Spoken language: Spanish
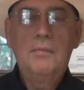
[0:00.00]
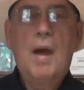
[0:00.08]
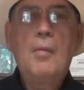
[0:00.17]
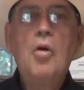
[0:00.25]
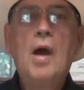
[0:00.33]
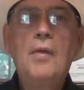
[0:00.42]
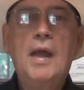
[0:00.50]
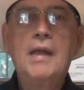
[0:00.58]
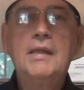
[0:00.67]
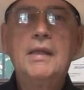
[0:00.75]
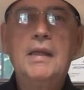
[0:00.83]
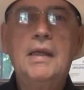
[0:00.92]
Vamos a
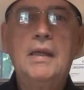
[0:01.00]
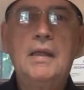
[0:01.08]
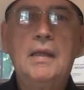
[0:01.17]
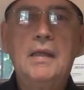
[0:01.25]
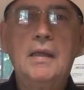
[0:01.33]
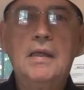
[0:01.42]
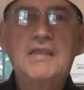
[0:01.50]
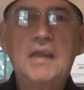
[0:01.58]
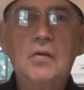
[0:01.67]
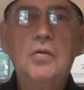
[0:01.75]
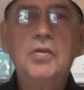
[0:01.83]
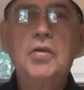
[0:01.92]
hablar de el
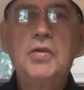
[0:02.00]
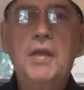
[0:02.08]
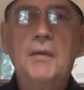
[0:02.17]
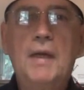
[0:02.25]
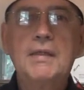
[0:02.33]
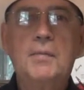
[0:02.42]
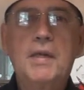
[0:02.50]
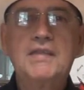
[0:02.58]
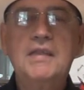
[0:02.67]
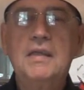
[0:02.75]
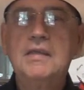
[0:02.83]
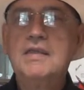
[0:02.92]
segundo debate
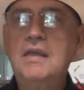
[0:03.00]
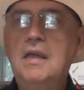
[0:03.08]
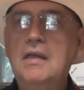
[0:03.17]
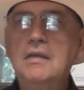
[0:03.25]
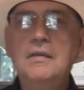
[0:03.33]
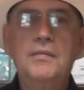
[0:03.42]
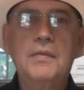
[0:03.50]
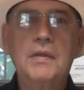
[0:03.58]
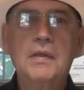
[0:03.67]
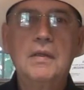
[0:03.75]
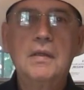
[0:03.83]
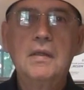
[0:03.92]
presidencial
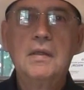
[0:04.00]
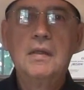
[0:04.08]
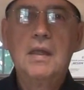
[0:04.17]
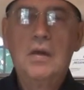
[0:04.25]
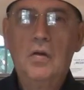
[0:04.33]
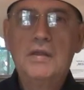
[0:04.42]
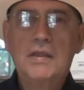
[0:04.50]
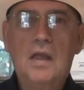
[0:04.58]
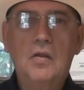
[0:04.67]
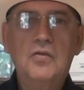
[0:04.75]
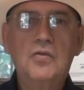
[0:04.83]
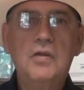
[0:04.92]
en los
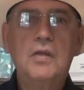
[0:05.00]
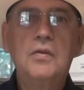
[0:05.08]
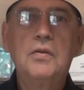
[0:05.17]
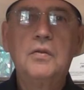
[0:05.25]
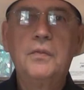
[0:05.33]
Estados Unidos.